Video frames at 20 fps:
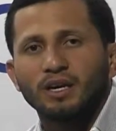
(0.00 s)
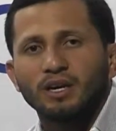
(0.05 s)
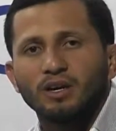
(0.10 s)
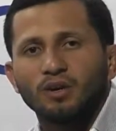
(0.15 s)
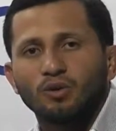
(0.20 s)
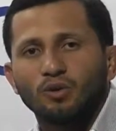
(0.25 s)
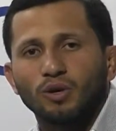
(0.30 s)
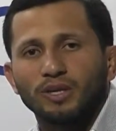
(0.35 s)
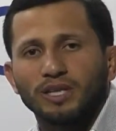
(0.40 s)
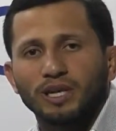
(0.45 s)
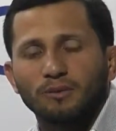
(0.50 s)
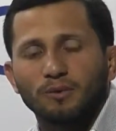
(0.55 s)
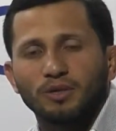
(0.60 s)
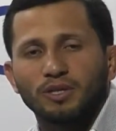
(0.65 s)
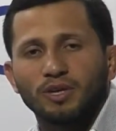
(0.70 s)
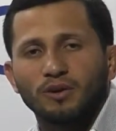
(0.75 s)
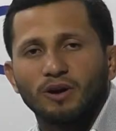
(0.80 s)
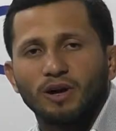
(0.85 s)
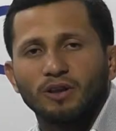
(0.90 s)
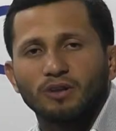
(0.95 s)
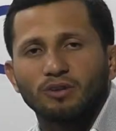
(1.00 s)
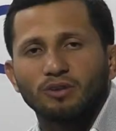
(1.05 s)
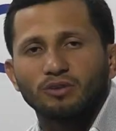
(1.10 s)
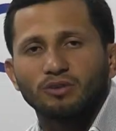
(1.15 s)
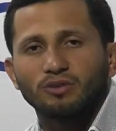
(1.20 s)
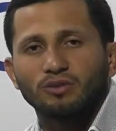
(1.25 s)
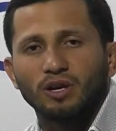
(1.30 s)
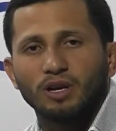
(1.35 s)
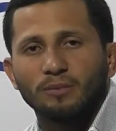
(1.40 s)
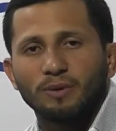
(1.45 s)
No estamos trabajando
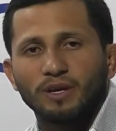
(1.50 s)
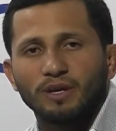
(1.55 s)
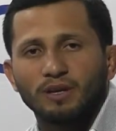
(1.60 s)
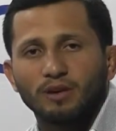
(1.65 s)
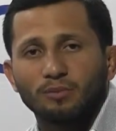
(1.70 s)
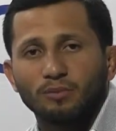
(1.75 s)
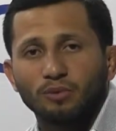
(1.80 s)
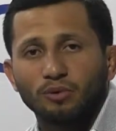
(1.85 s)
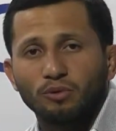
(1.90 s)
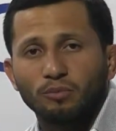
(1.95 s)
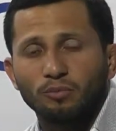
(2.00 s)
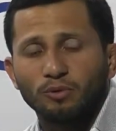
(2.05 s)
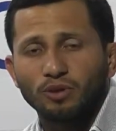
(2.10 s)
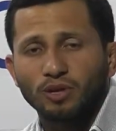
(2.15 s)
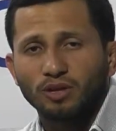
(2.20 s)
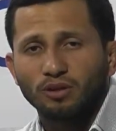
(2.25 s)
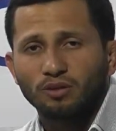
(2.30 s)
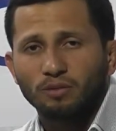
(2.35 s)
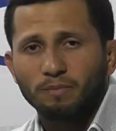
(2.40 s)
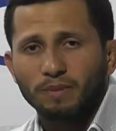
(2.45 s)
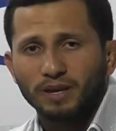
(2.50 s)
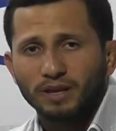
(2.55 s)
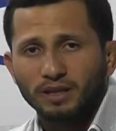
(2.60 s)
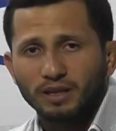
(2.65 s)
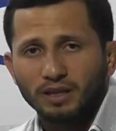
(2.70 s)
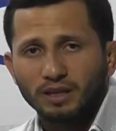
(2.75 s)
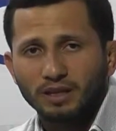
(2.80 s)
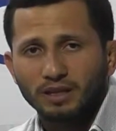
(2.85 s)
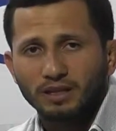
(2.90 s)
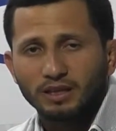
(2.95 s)
solamente por un proyecto partidista,